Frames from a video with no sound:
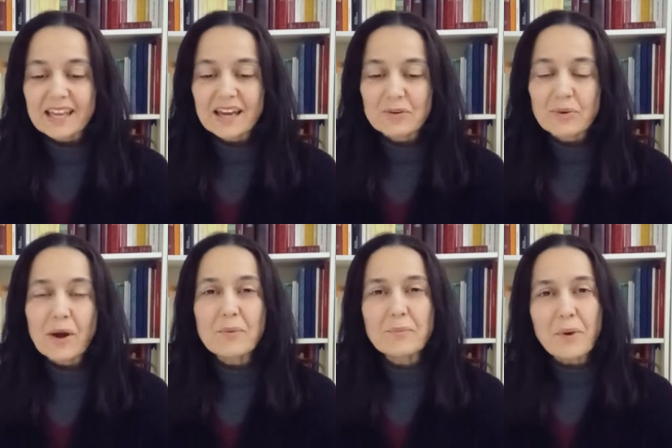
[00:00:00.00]
Ecco,
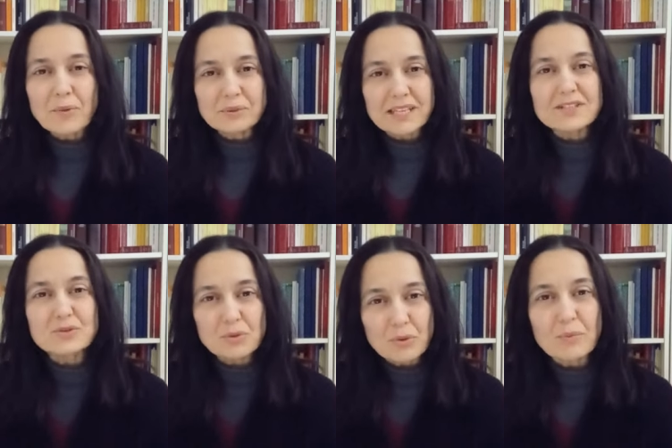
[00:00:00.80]
è un po' un
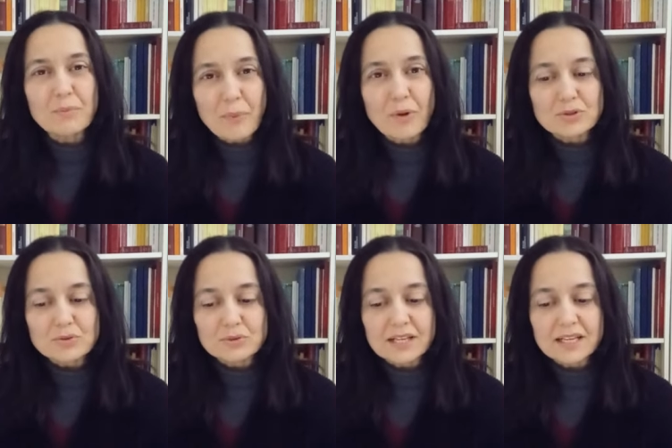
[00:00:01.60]
testo
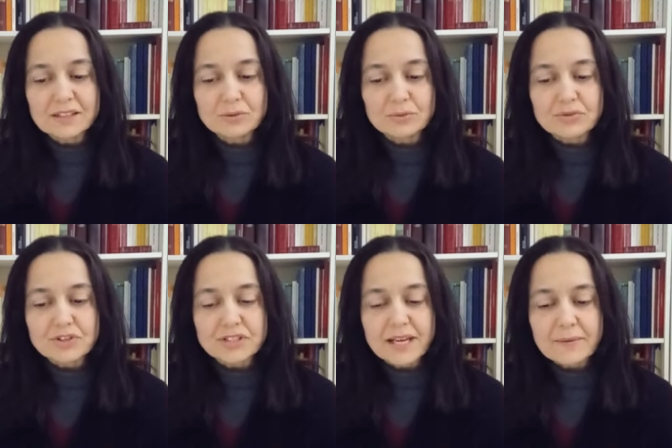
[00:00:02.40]
composto dalla
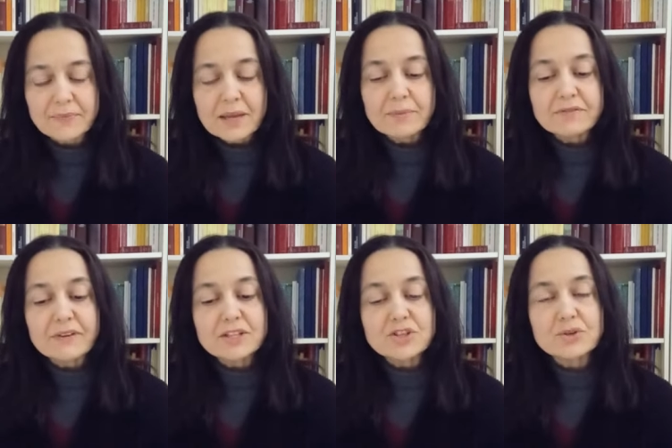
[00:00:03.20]
liturgia per
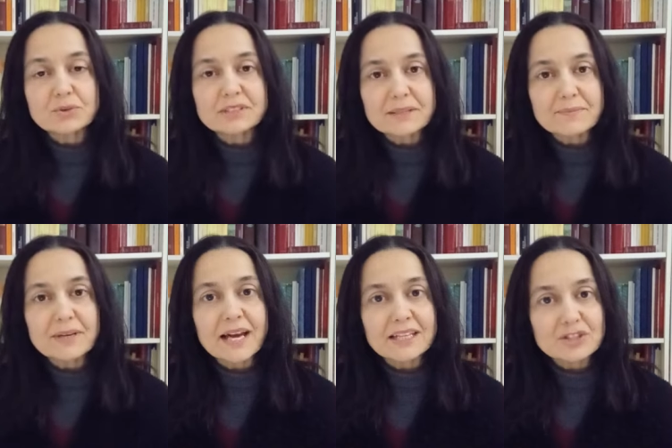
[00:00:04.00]
farci
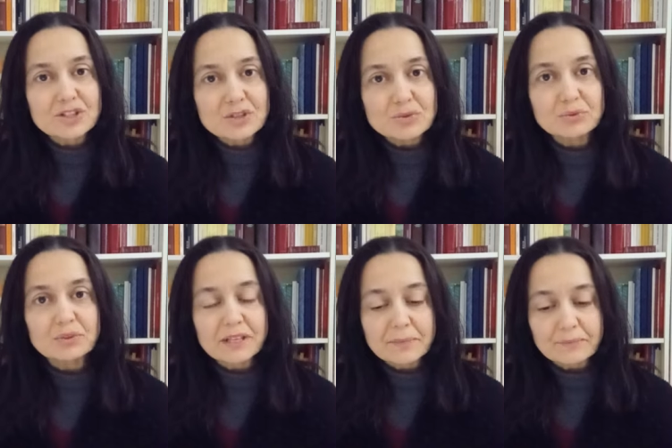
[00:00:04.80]
contemplare
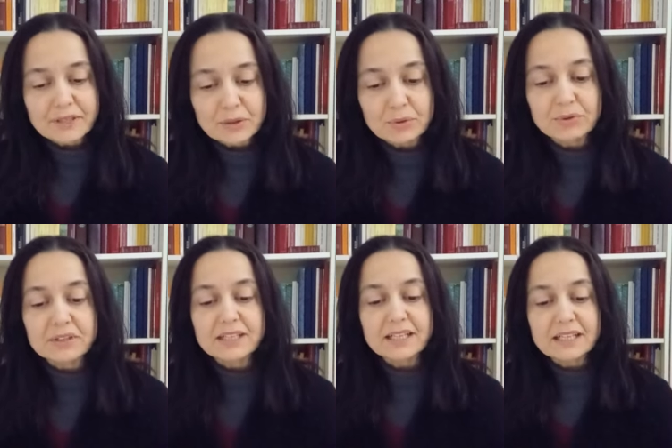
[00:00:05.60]
Gesù che
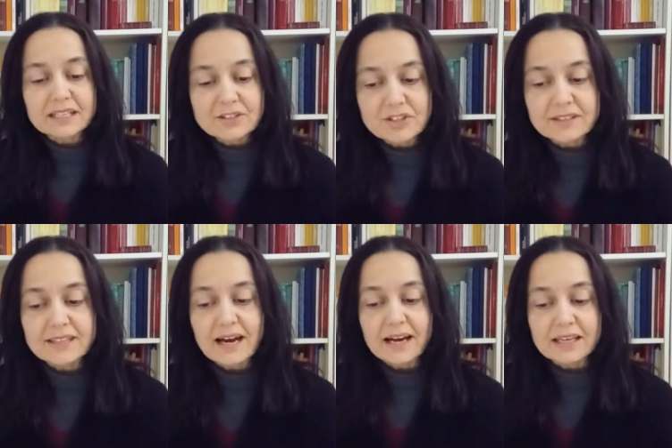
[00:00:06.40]
percorre le
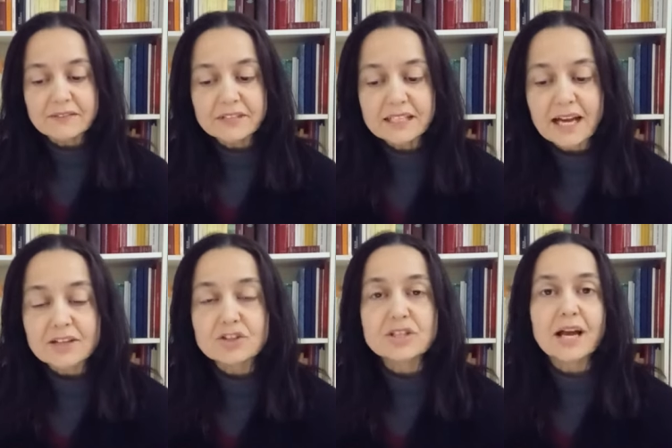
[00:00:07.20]
città e i
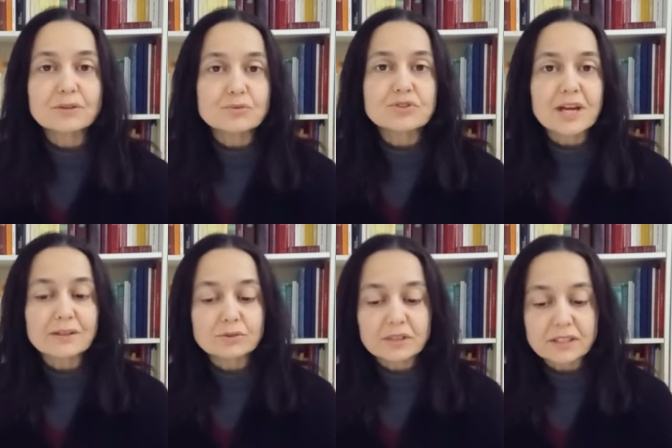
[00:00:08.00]
villaggi
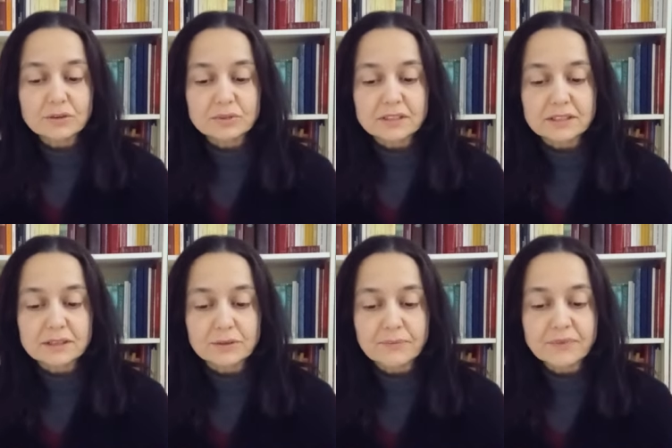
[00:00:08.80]
annunciando il regno di
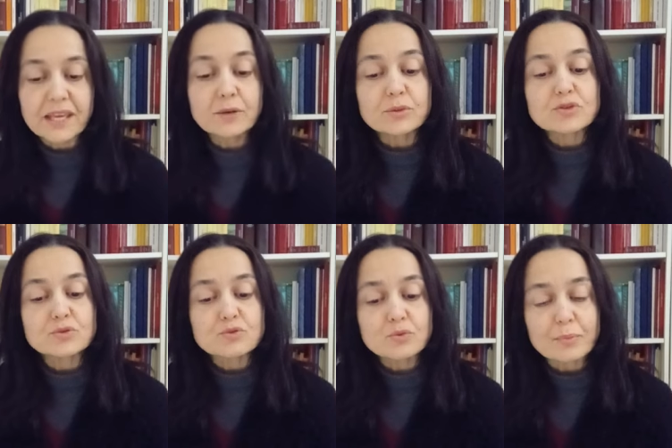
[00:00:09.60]
Dio e in
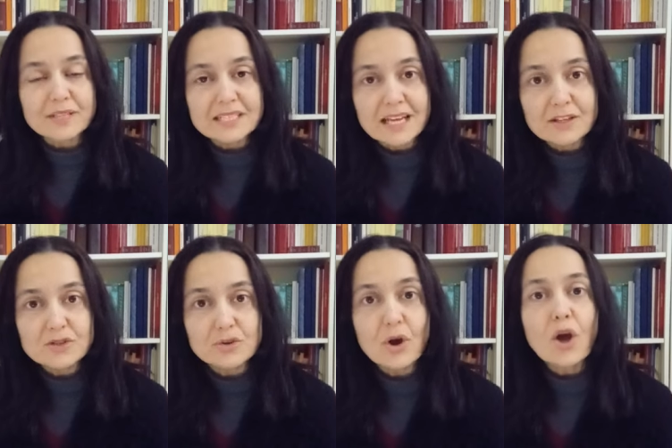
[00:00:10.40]
questo suo
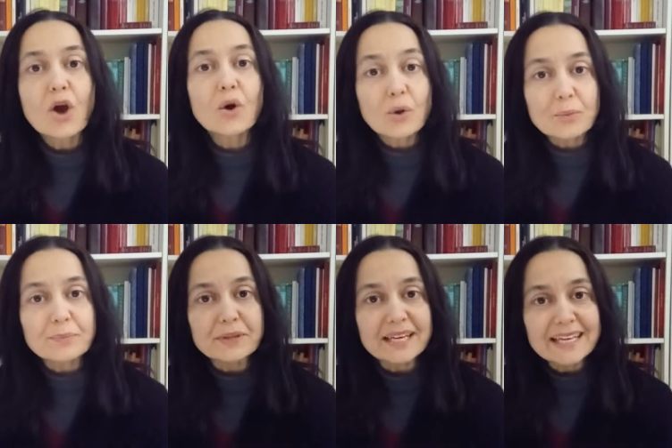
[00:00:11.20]
passaggio
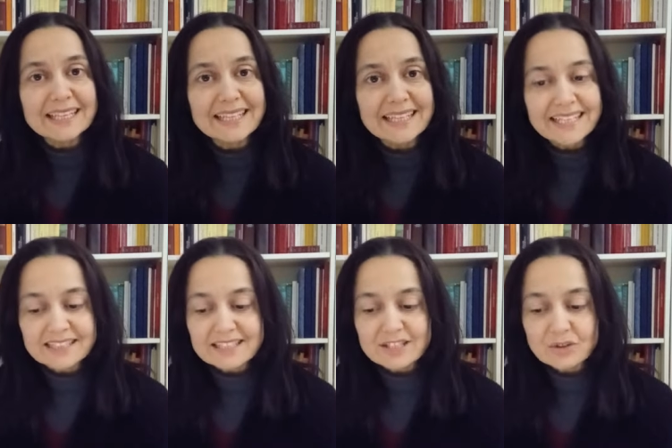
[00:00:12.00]
compie delle
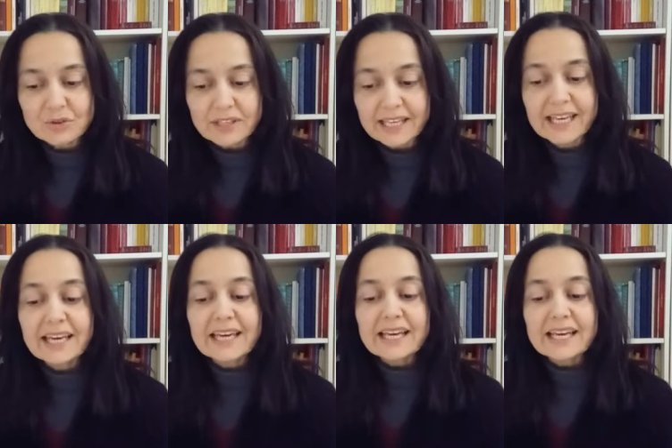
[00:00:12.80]
azioni